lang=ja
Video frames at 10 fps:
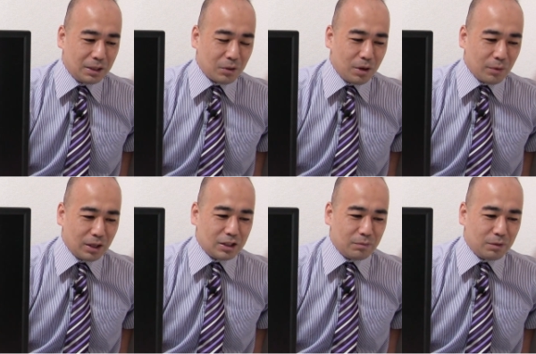これも
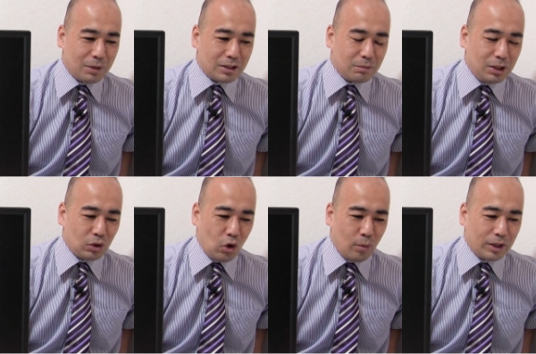ね、まあ、自民
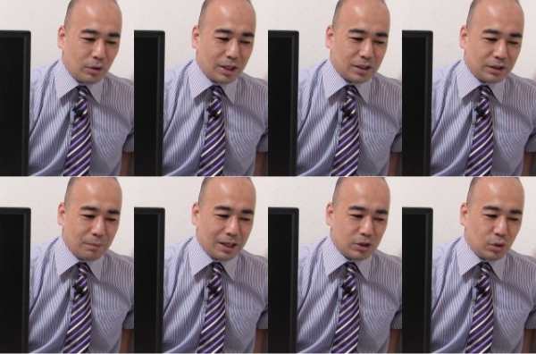党を褒めてるわけじゃなく
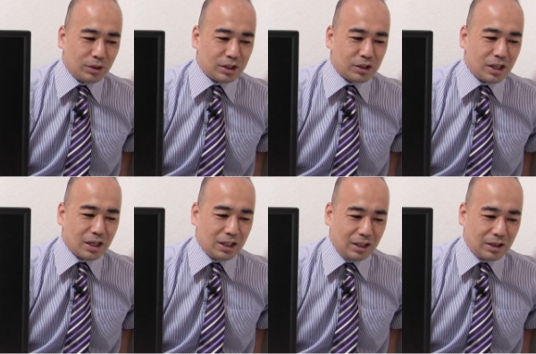て、まあ、情でつな
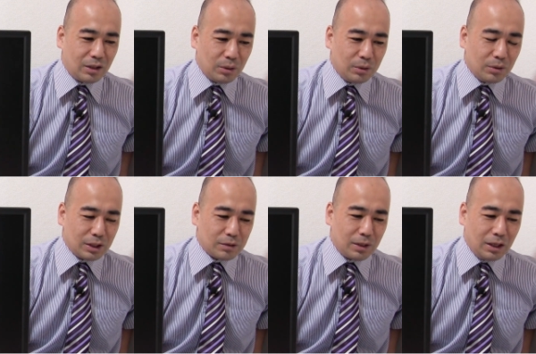がりというの
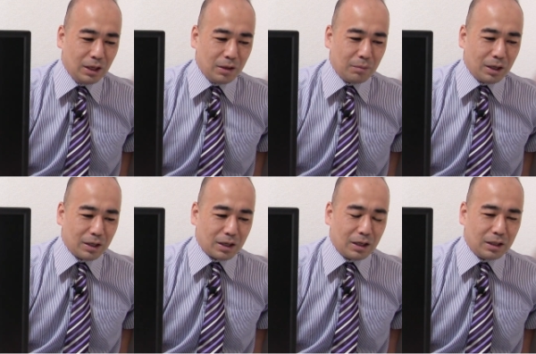はつまり、まあ
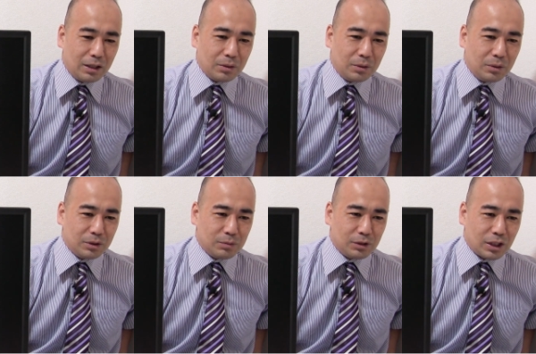なんか、あの、
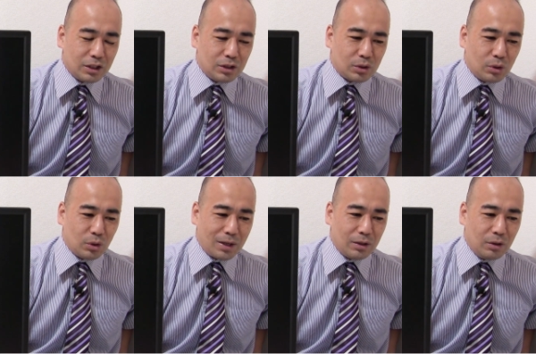自分たちに都合
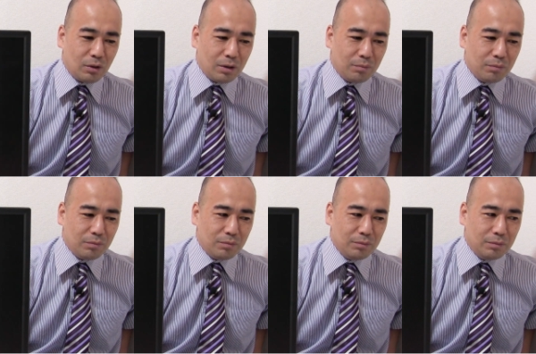の悪いのは、
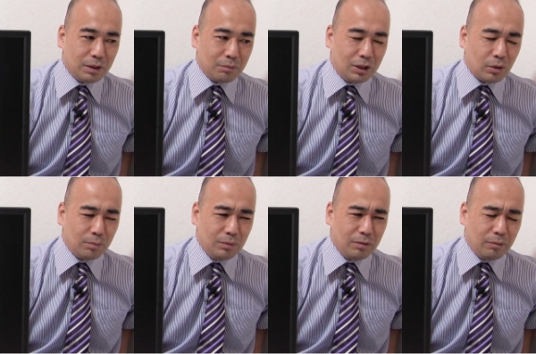みっと、
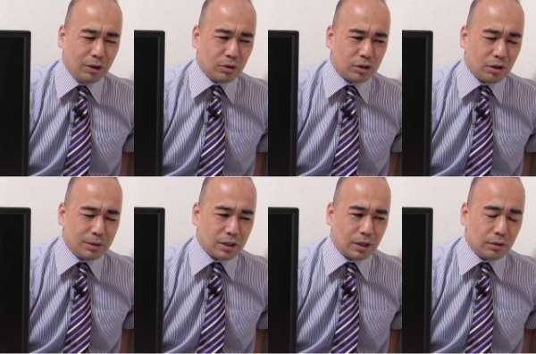見苦しいのは
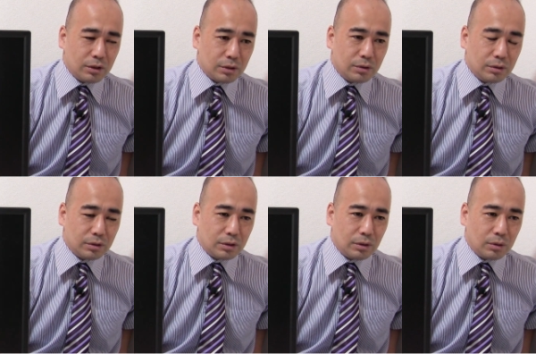見せないようにす
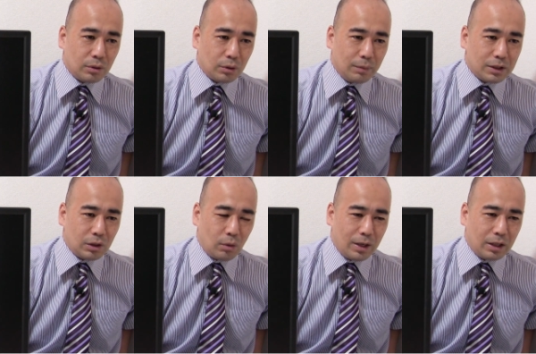るということで別
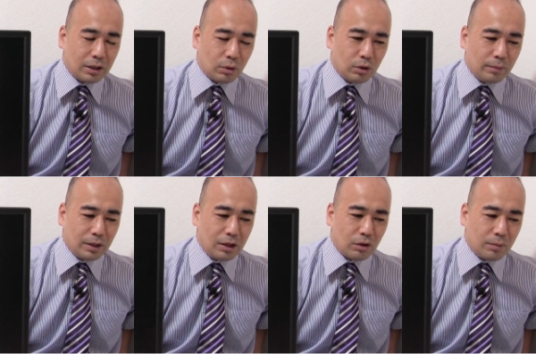に褒められたことでも
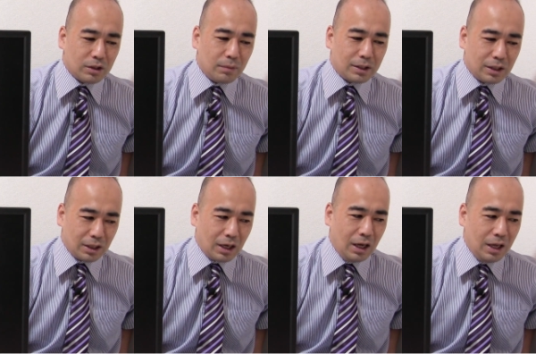ないのかもしれませ
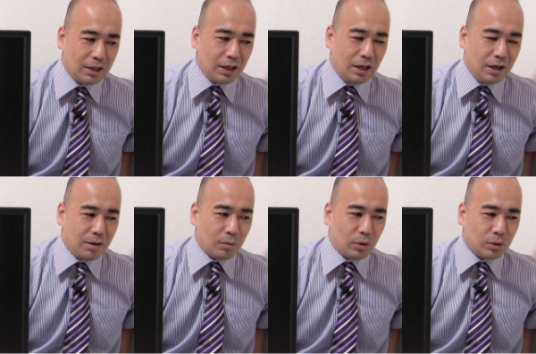んが、で、
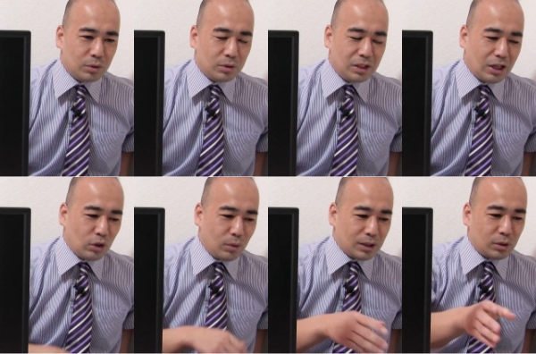もう野
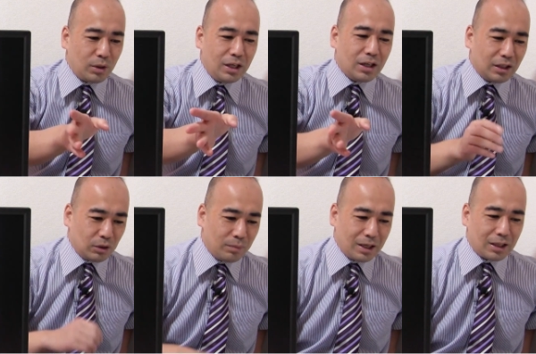党はそれ以下だ
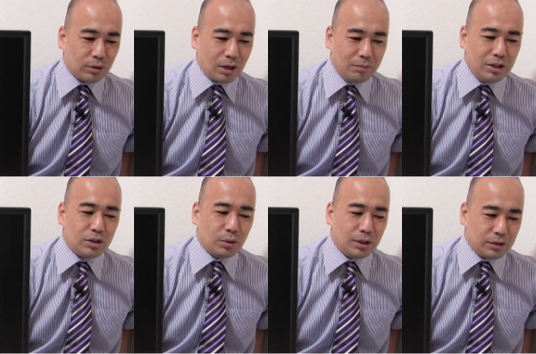と。まあ野党というか民
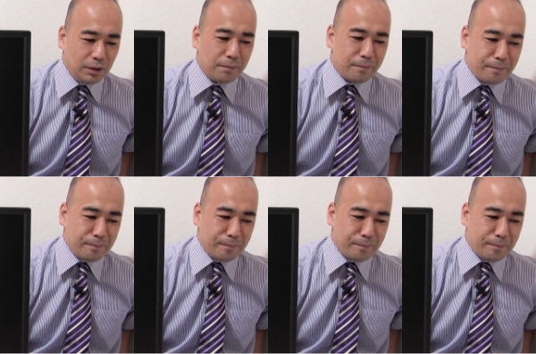主党ですね。